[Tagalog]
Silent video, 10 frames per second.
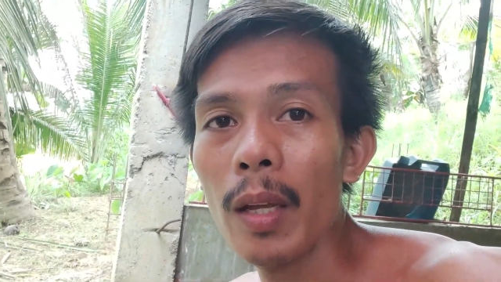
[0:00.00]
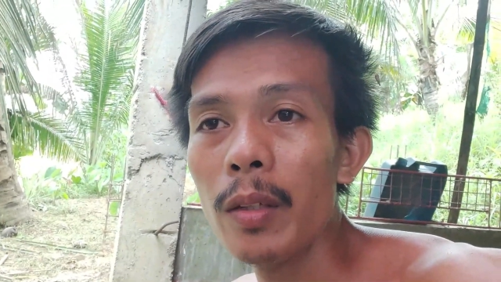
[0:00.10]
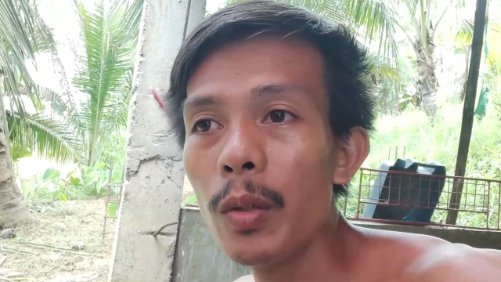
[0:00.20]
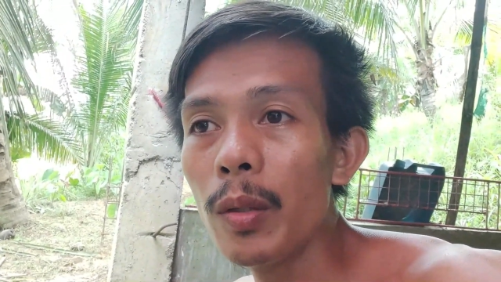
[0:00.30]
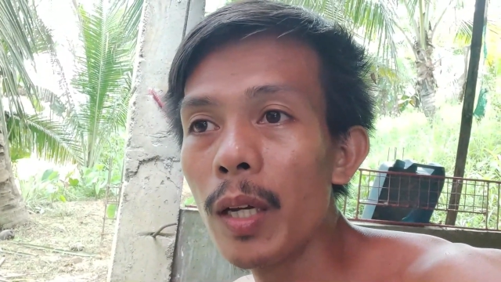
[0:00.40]

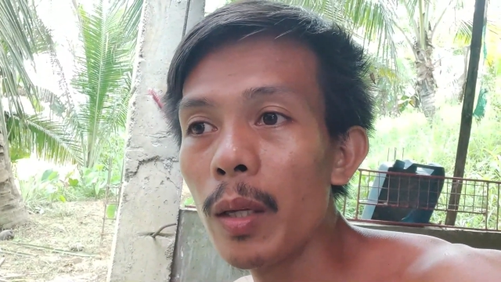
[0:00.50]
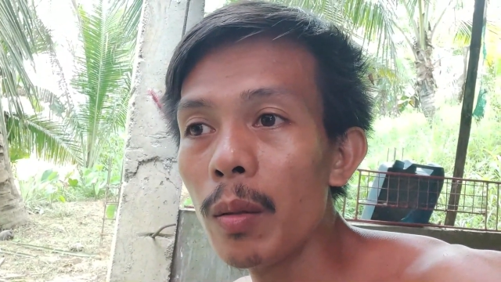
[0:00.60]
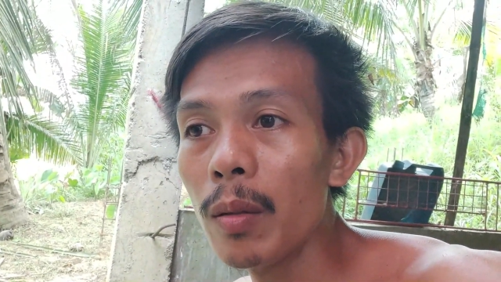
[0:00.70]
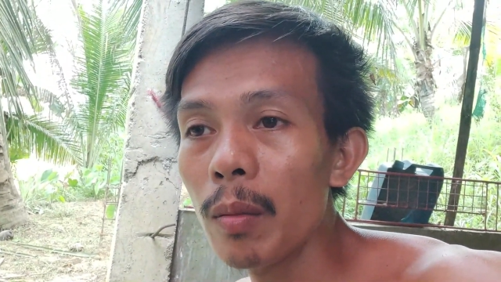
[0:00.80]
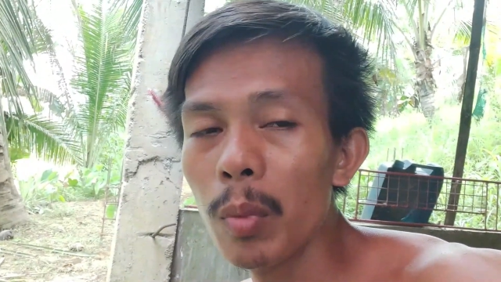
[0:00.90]
And yun nga
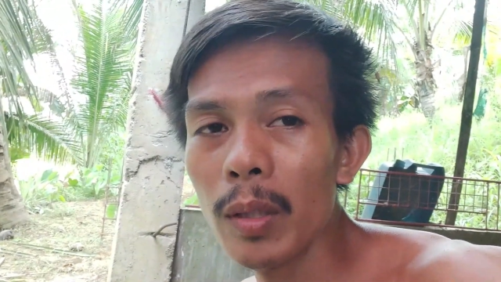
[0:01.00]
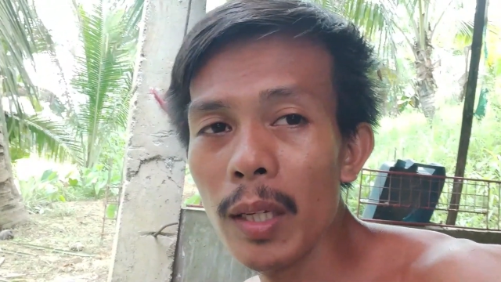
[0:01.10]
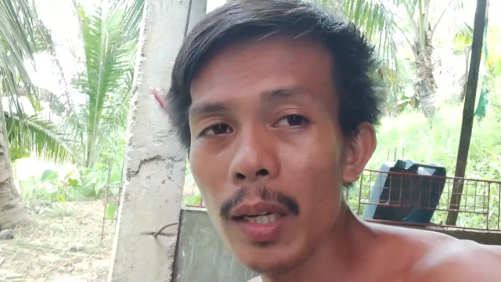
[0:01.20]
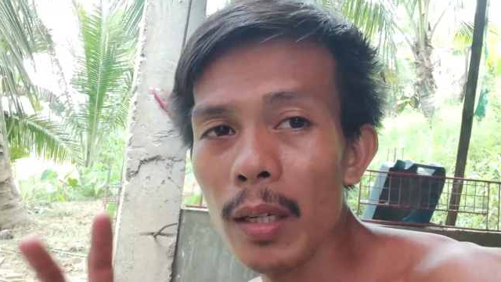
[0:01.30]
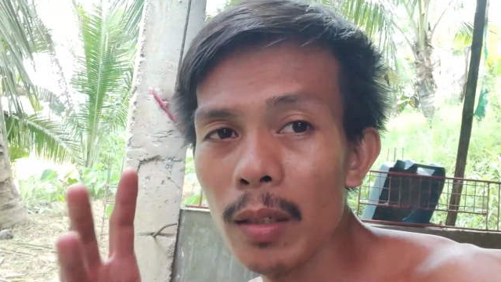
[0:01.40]
yung
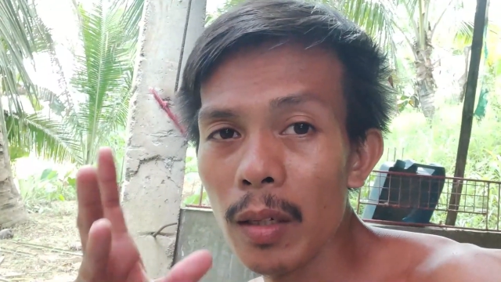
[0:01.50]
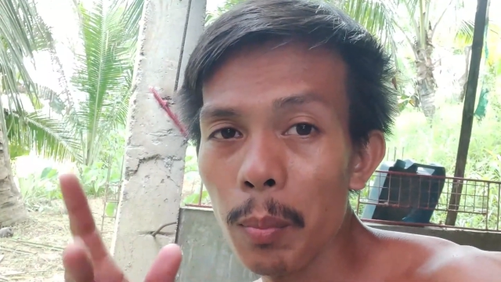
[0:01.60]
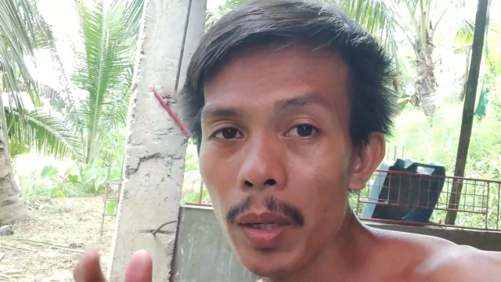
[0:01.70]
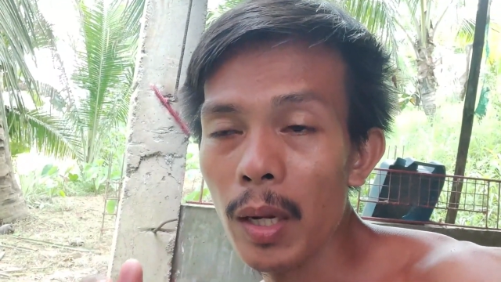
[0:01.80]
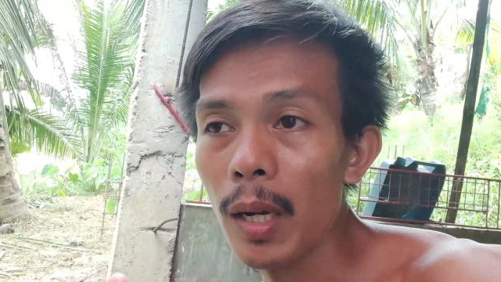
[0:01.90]
buti na lang
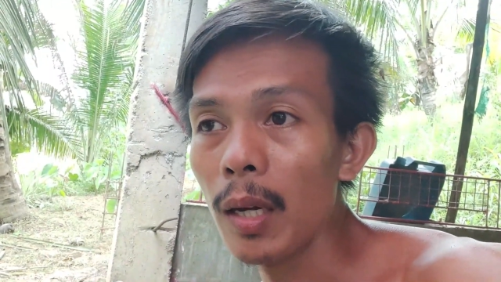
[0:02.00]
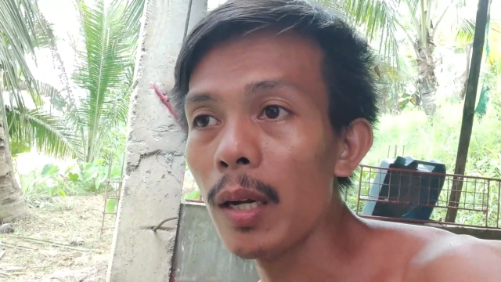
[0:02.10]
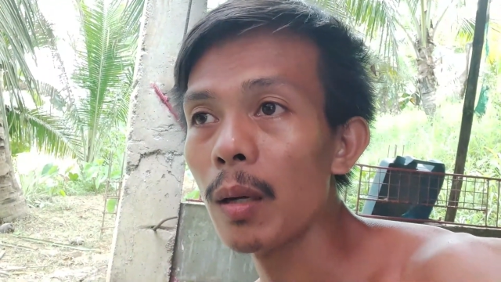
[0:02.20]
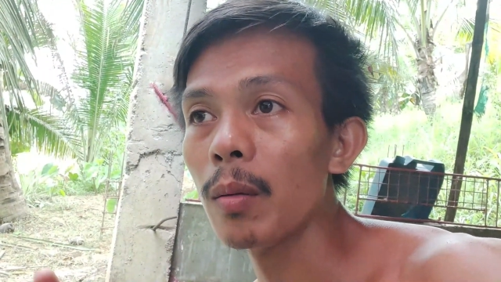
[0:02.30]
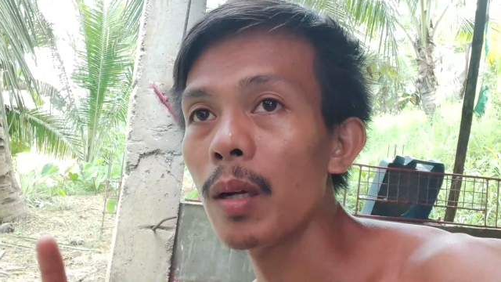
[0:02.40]

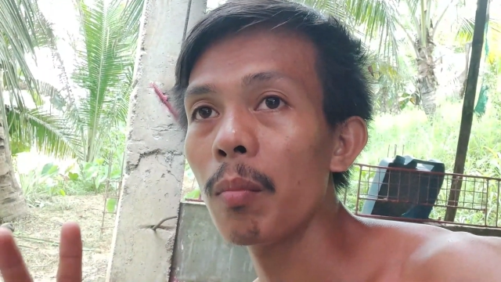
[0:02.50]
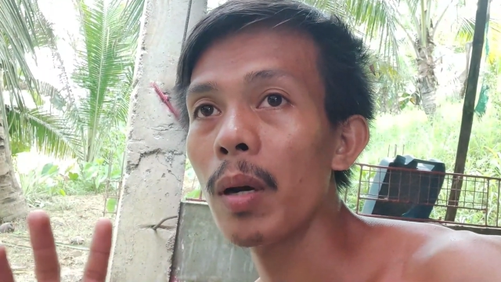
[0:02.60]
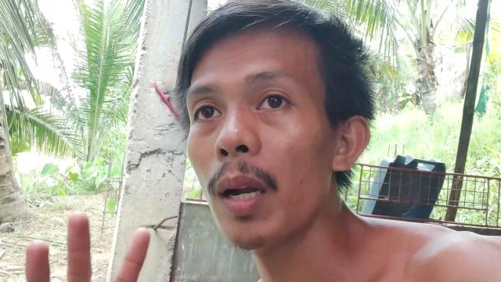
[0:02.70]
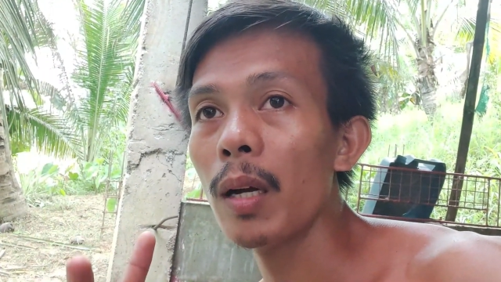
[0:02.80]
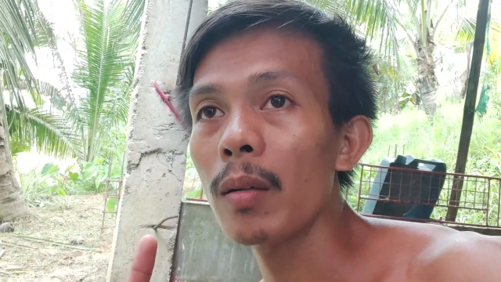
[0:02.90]
nakapag-alaga ako ng
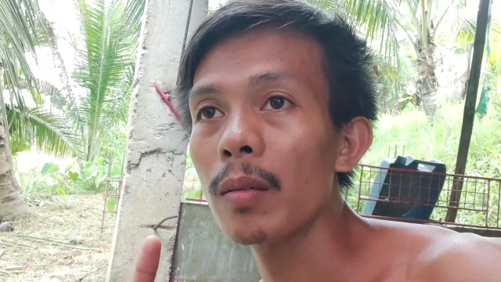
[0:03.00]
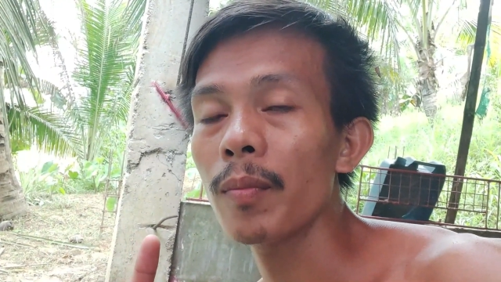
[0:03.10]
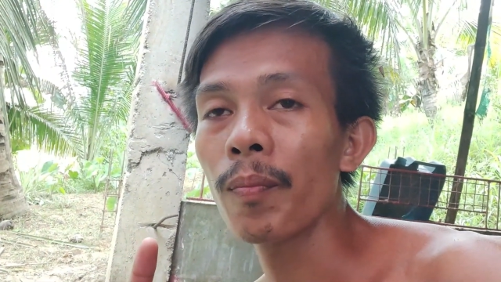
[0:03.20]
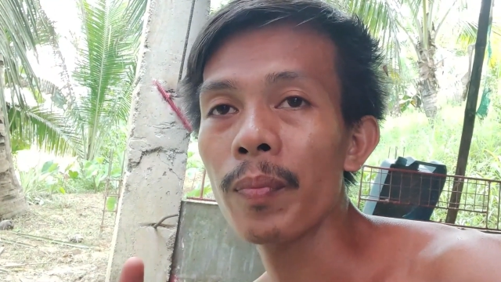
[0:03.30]
barako